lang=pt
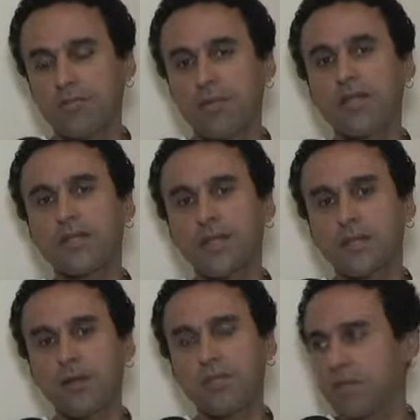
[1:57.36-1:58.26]

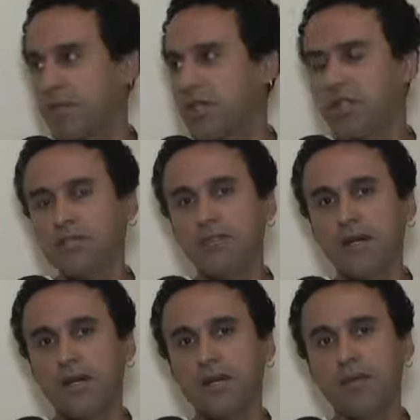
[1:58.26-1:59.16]
pensando uma
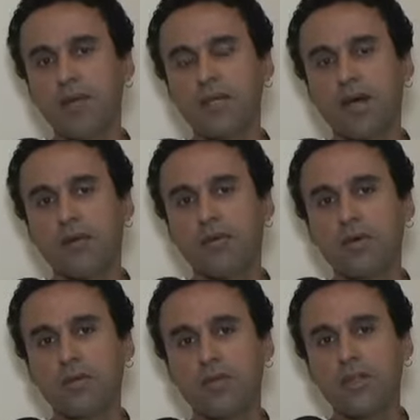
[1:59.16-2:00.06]
perspectiva ambiental,
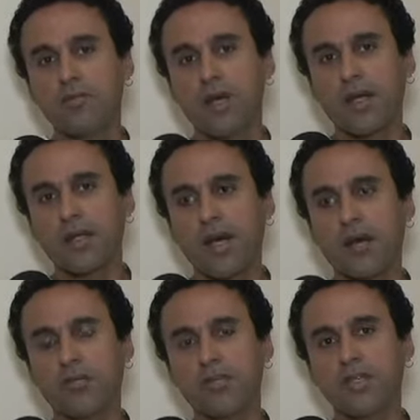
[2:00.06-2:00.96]
né, despertar
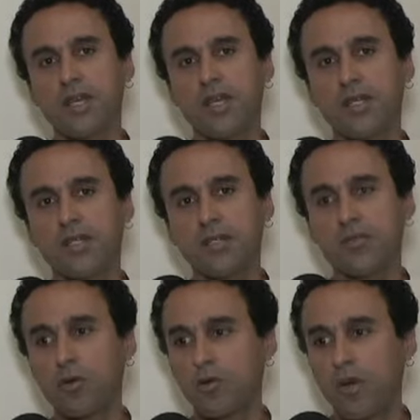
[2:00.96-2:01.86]
a consciência, as
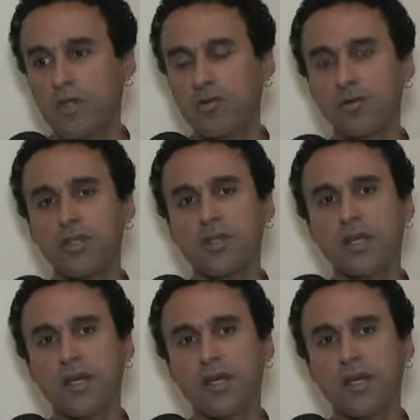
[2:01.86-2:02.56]
preocupações